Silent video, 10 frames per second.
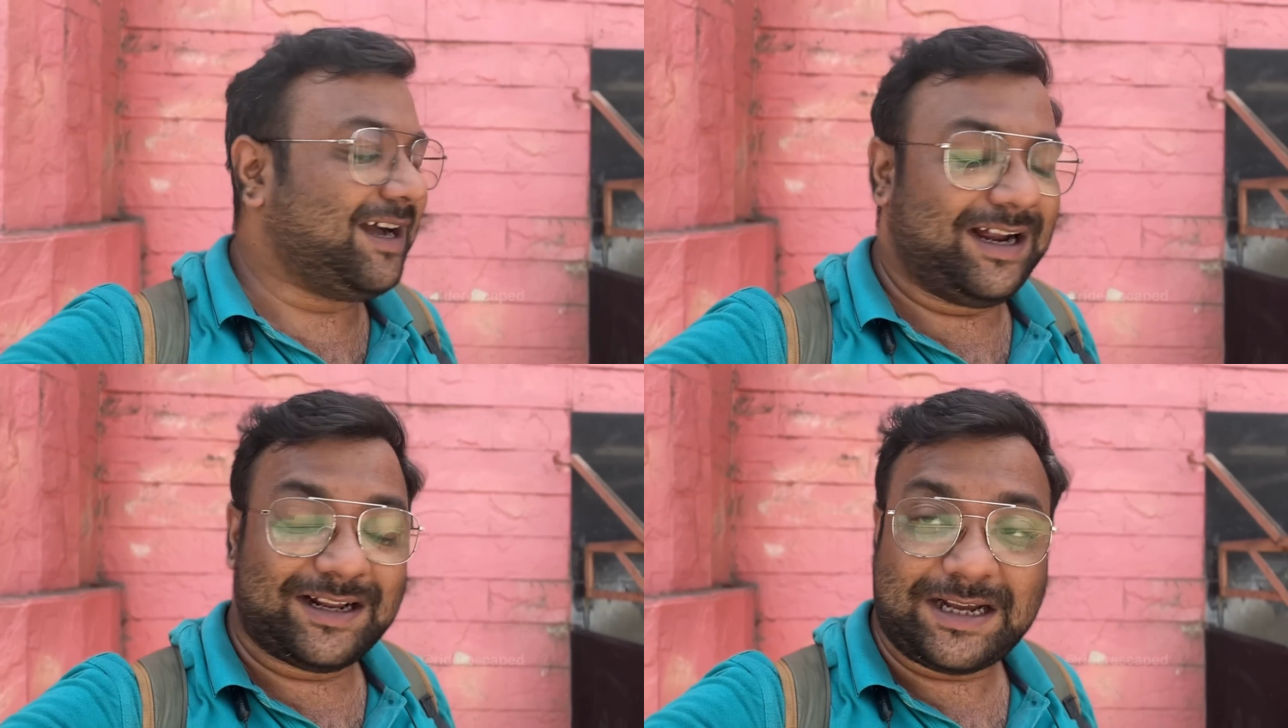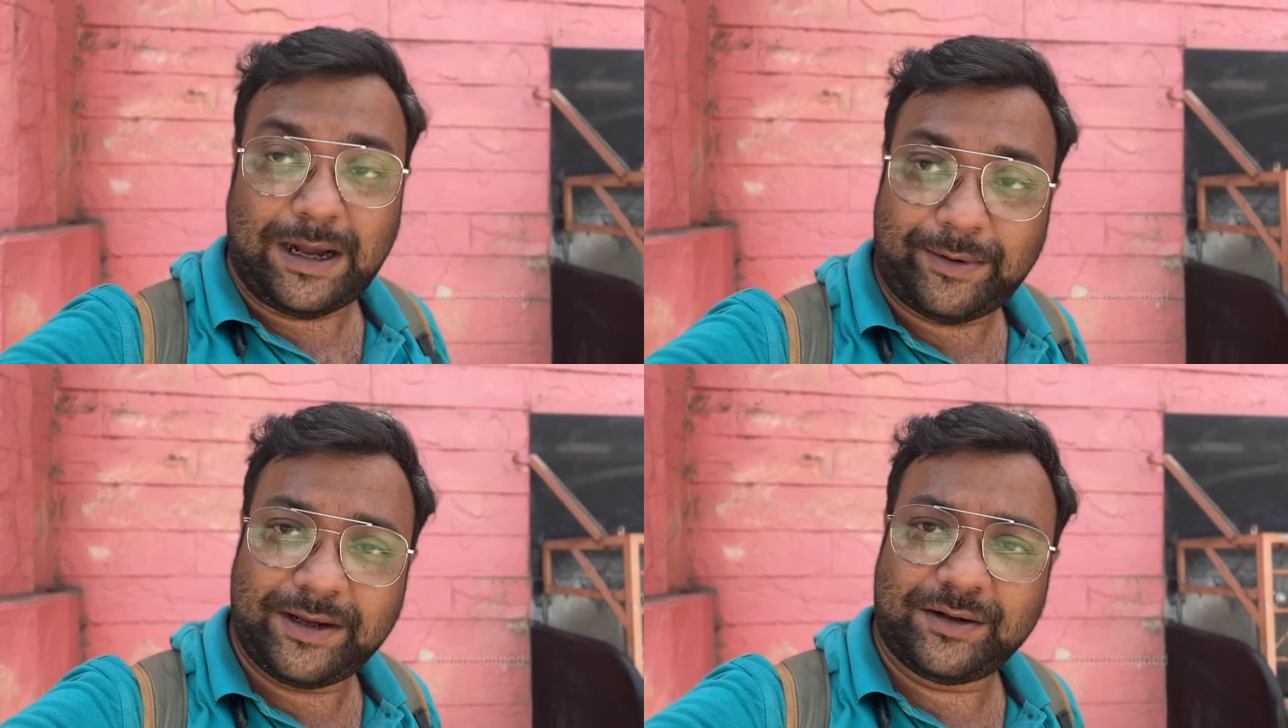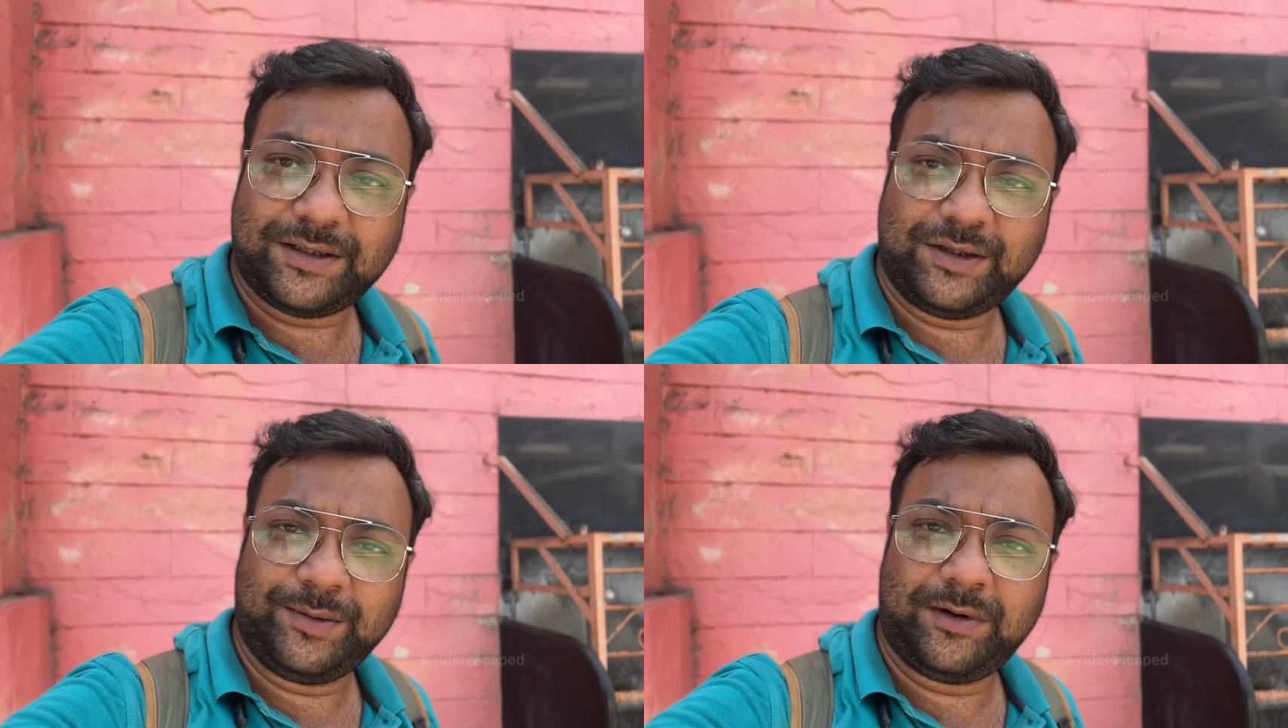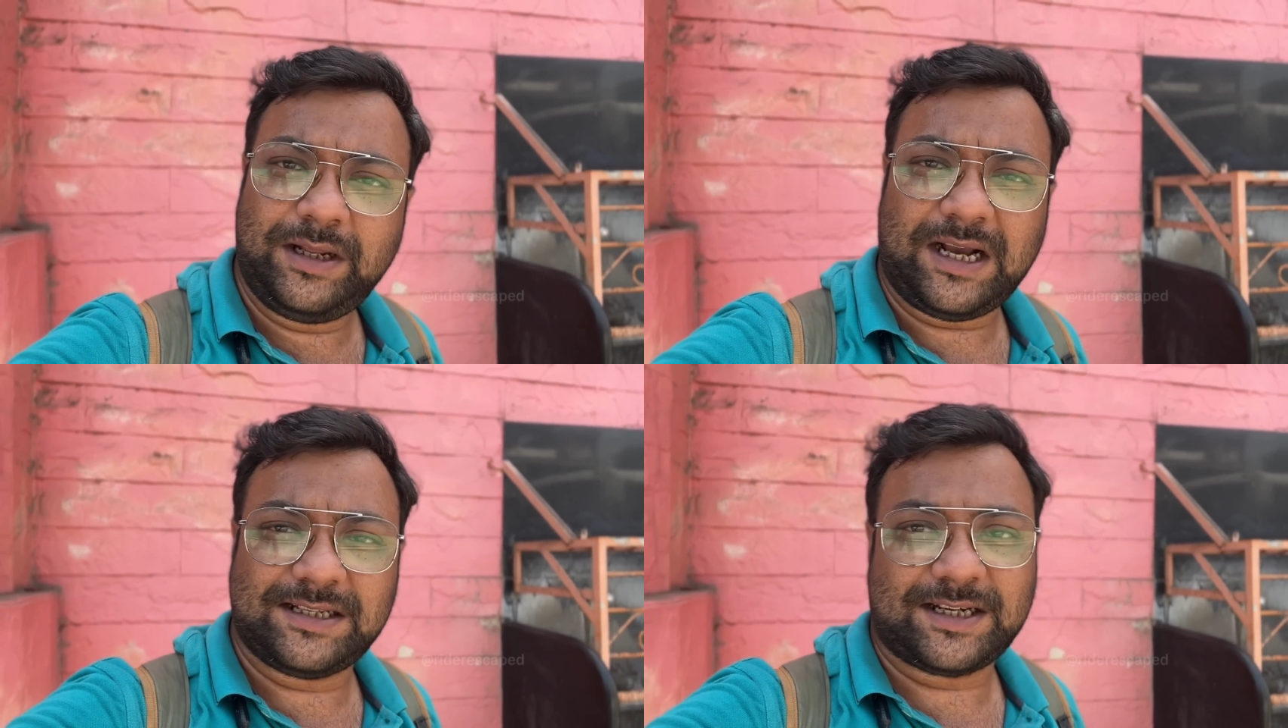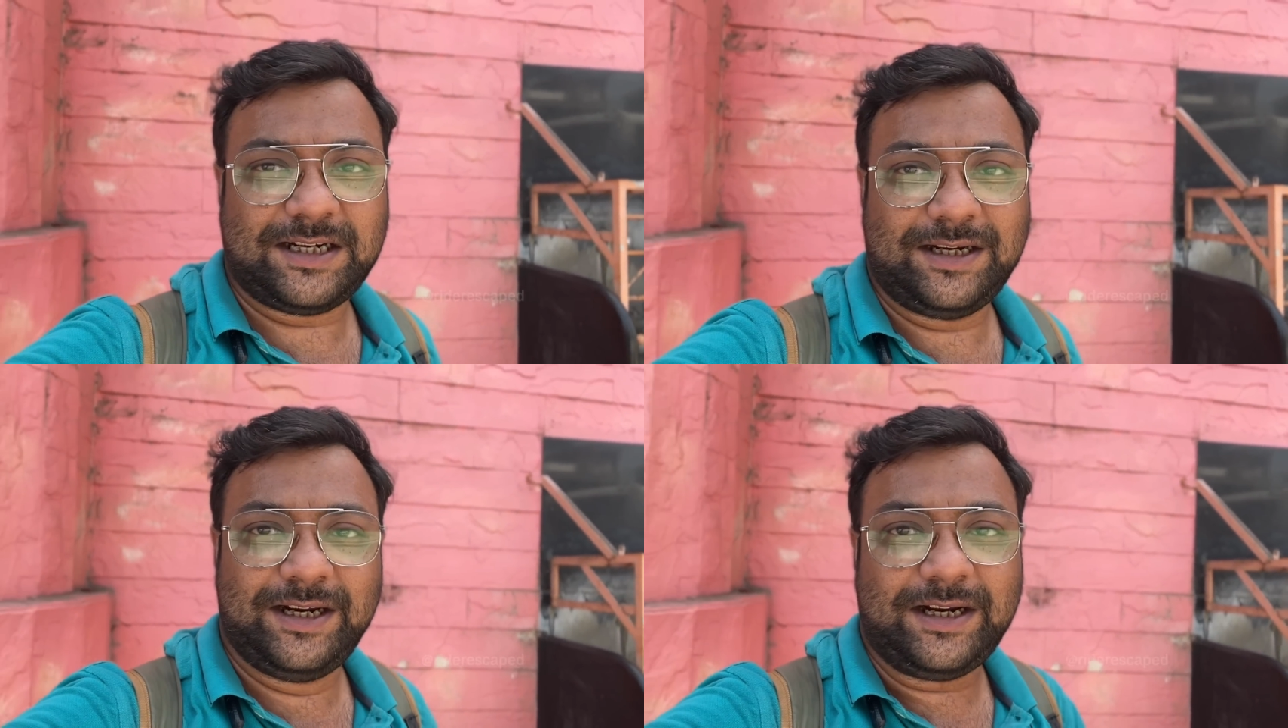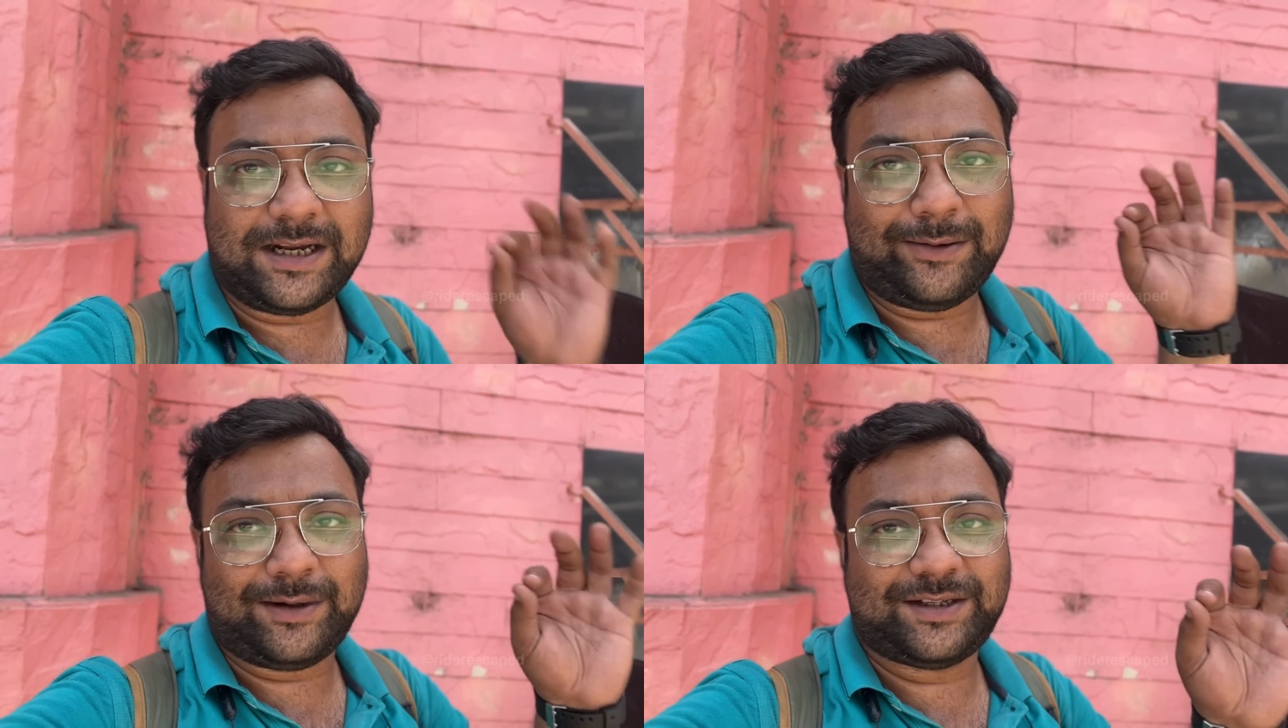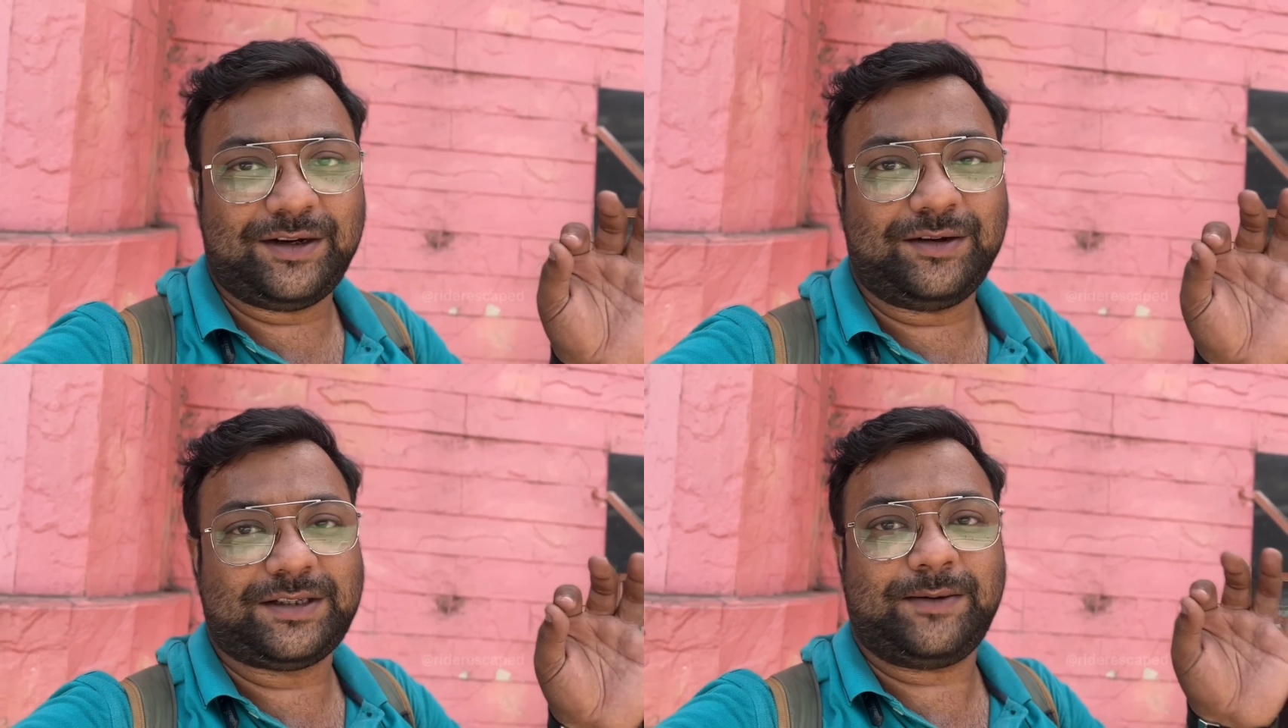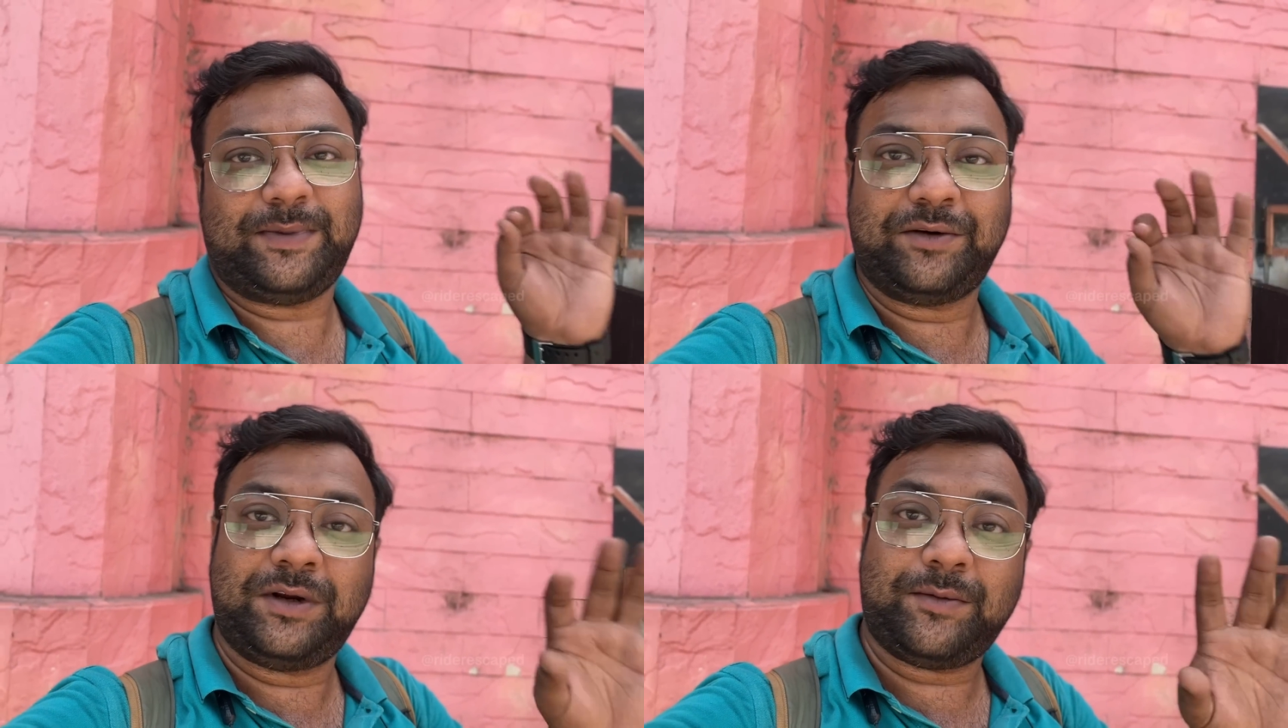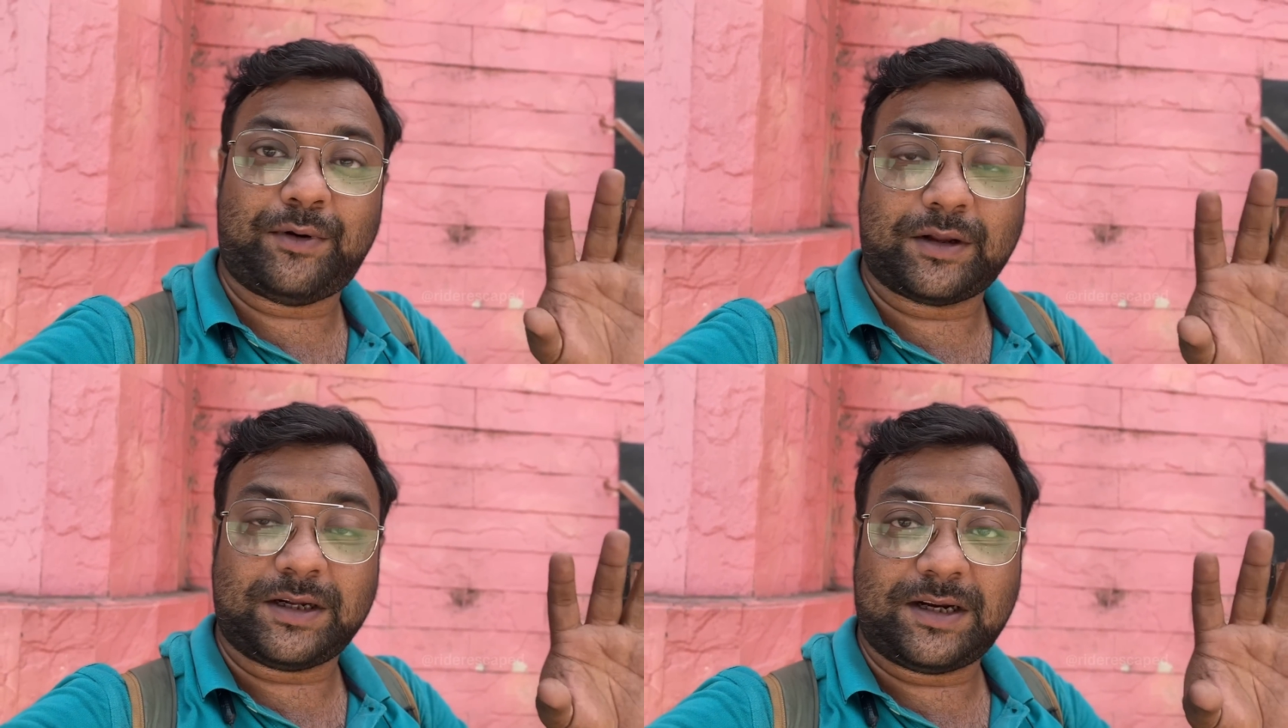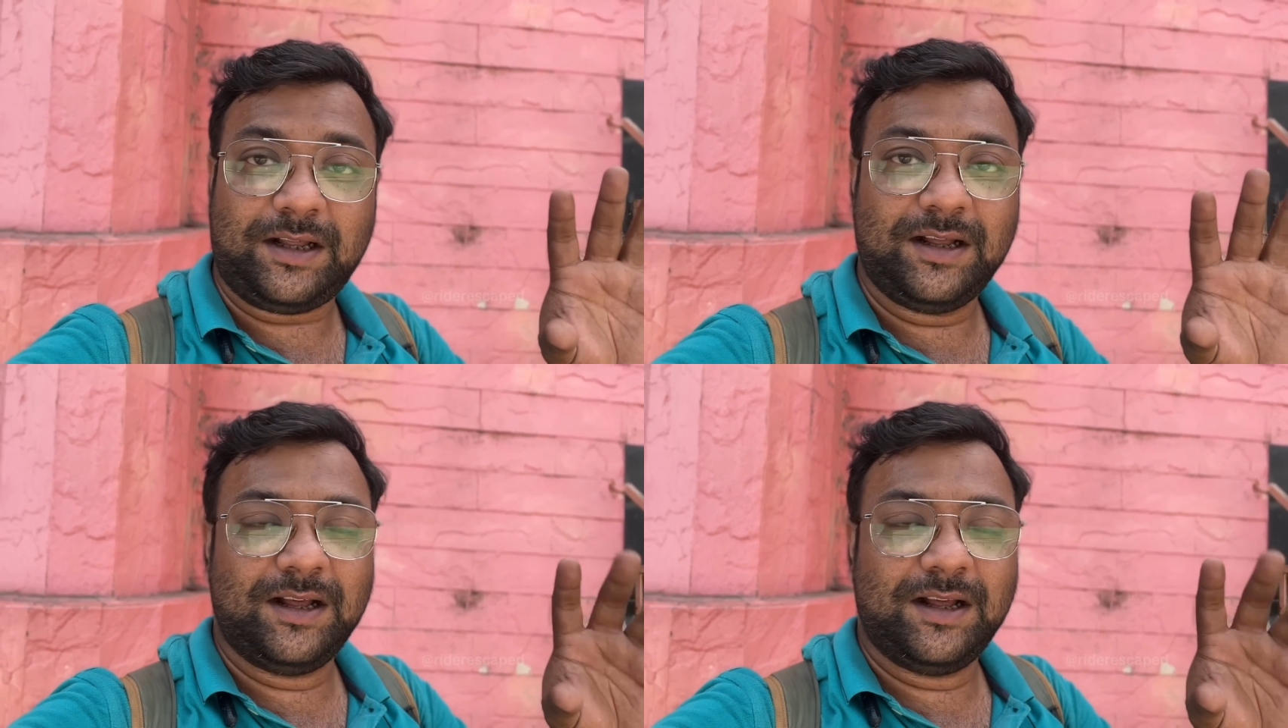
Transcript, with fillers: আর খাবারের কথা যদি বলি আজকের হিট খাবার ছিল হচ্ছে বেগুনের ভর্তাটা